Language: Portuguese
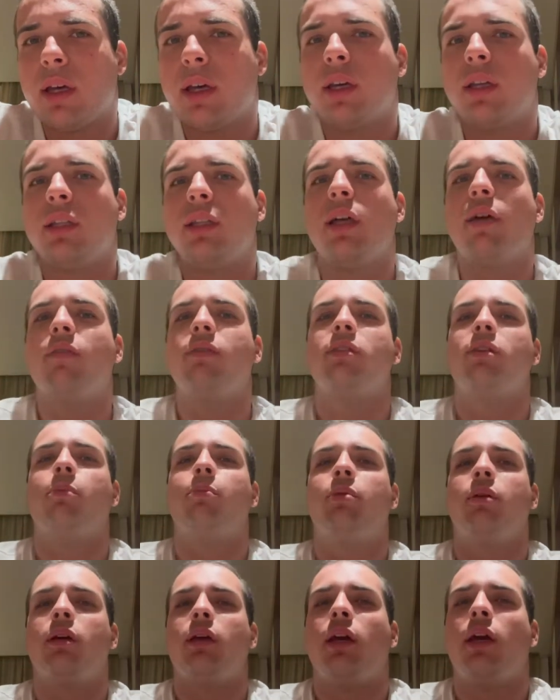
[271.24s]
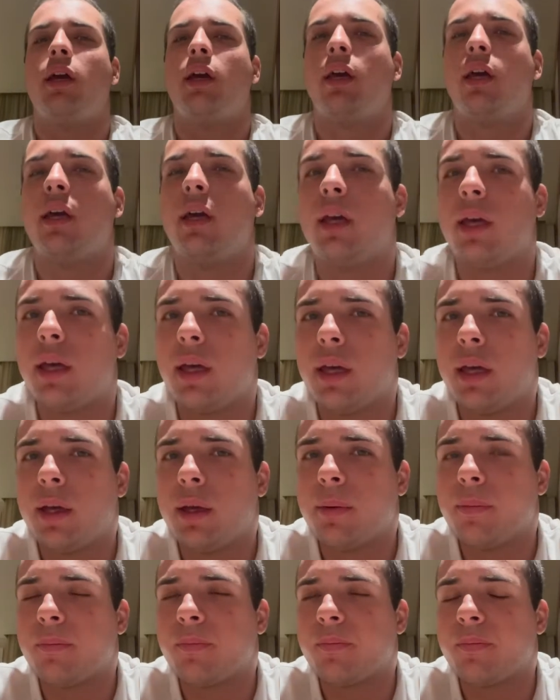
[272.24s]
Deve ser
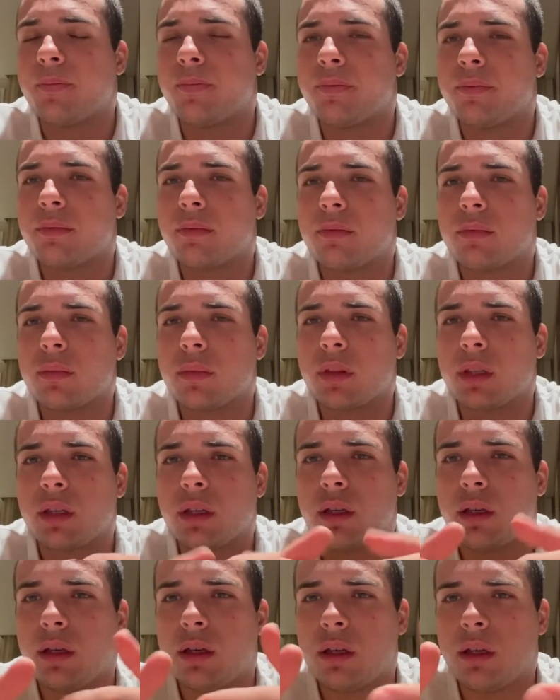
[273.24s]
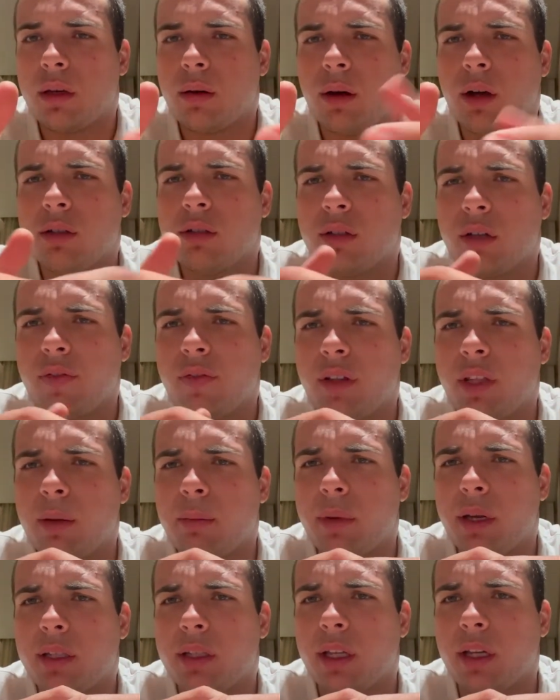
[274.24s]
porque... Quase causa café da
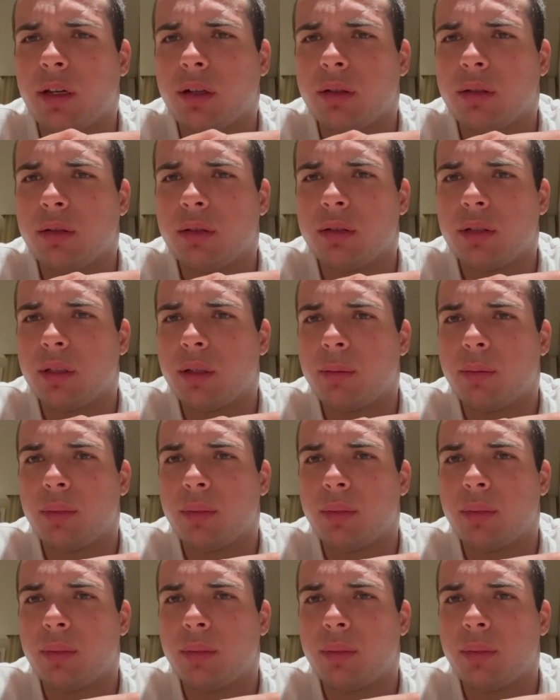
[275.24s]
manhã que tá incluso, né?